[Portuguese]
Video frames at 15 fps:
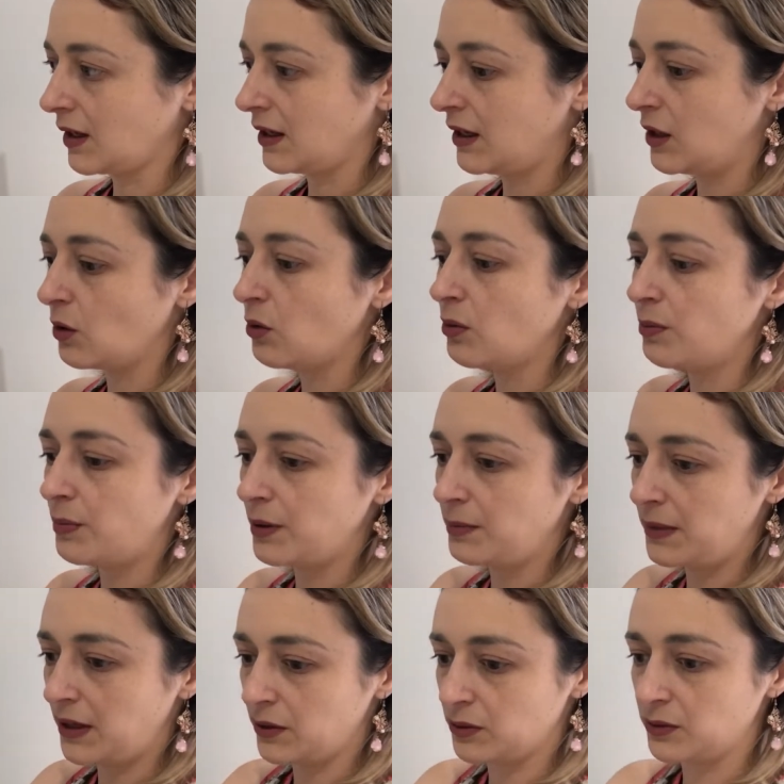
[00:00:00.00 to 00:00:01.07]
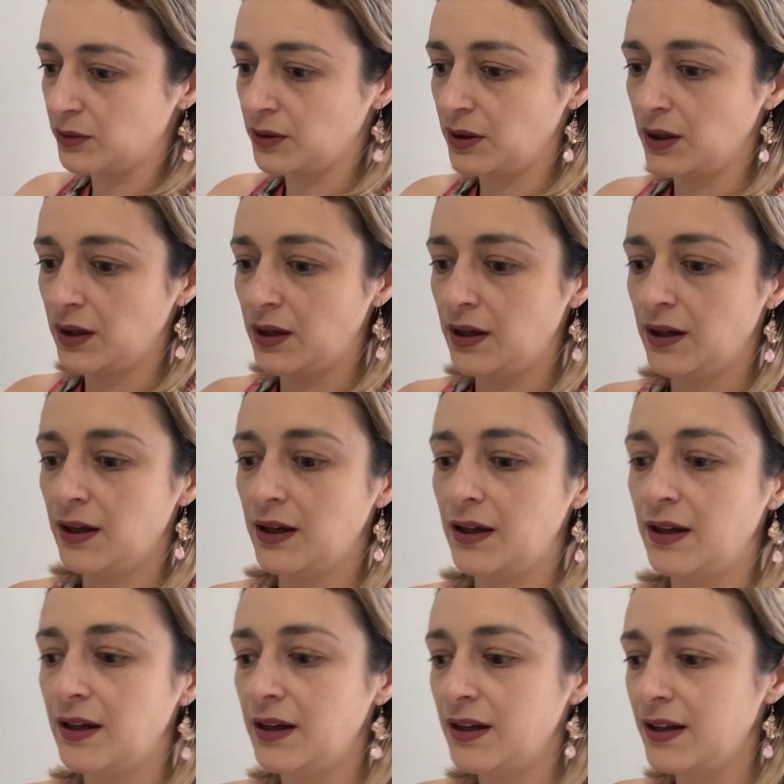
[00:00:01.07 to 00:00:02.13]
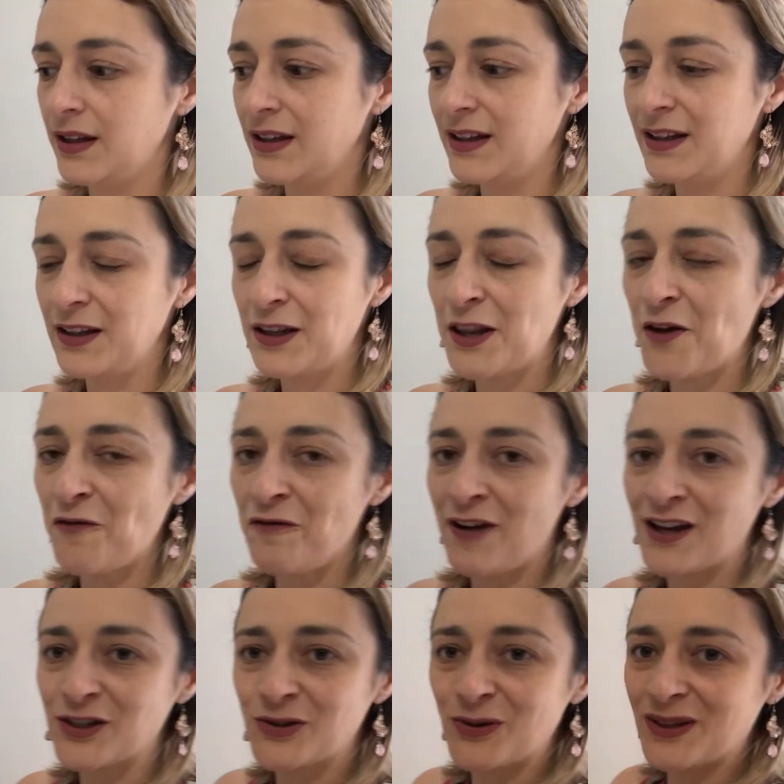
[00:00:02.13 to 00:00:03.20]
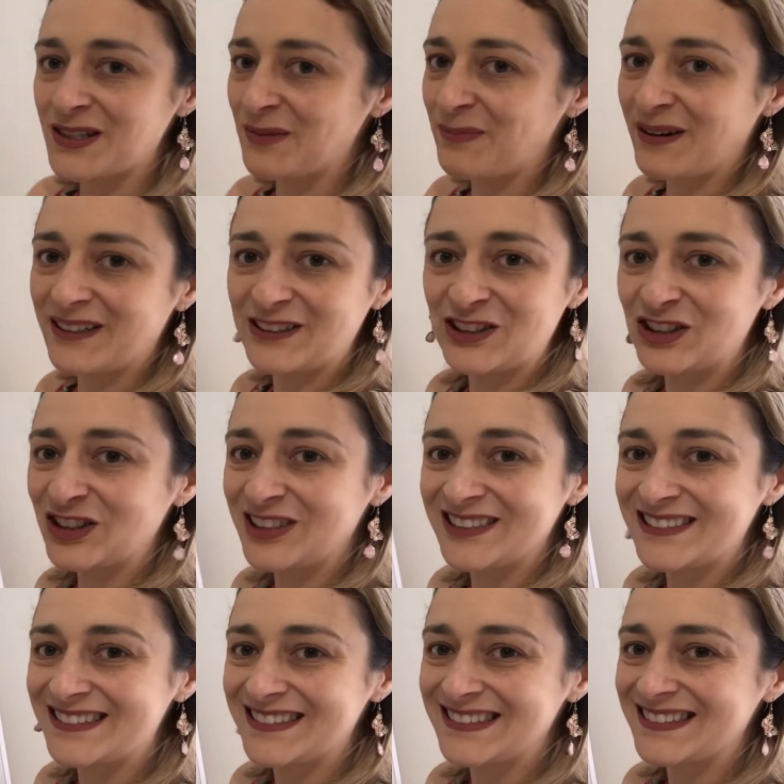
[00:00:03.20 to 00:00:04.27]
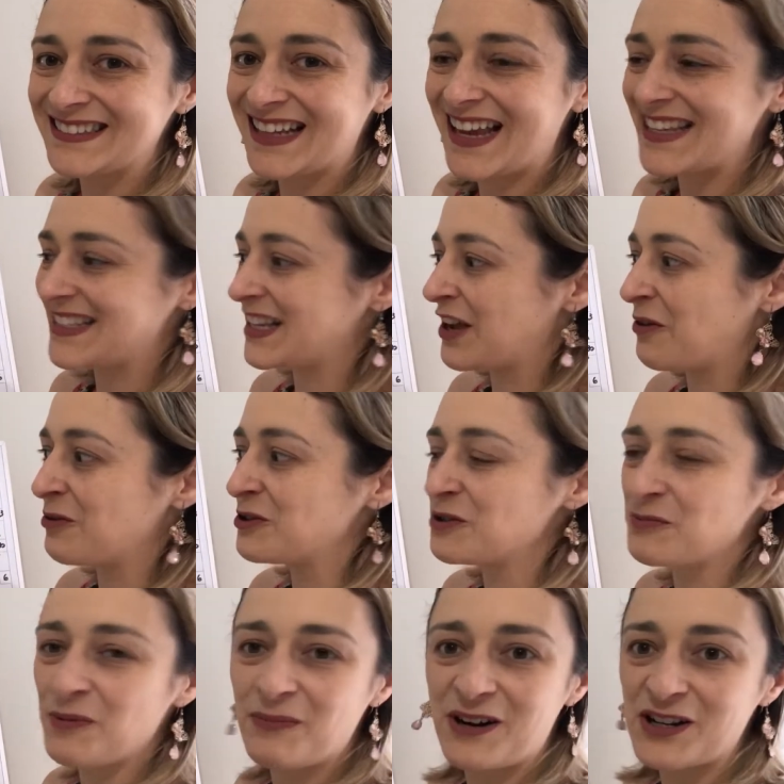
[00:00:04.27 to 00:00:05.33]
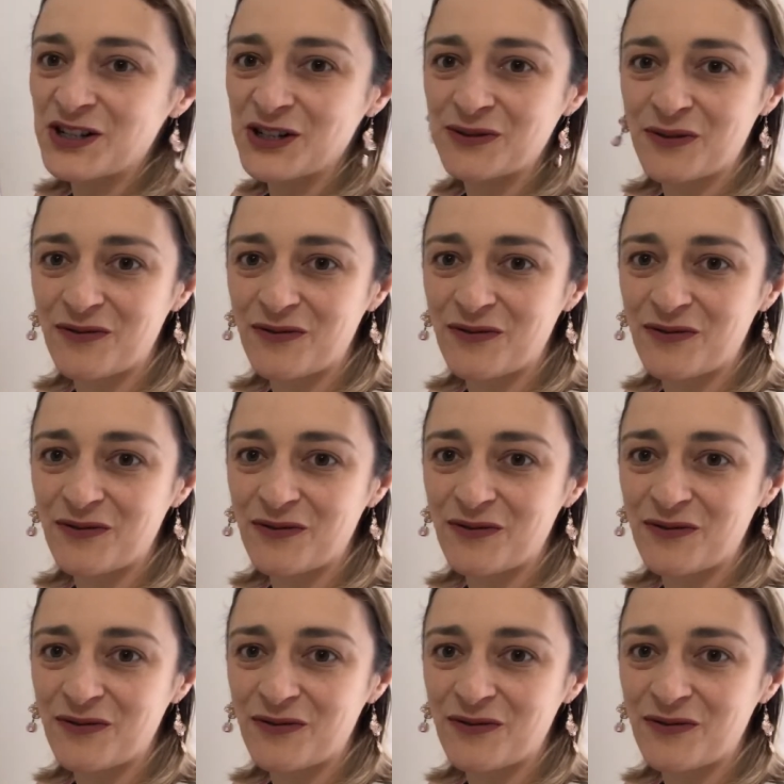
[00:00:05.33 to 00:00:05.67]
Eu primeiro não faço essa parte. Essa é a última parte que eu vou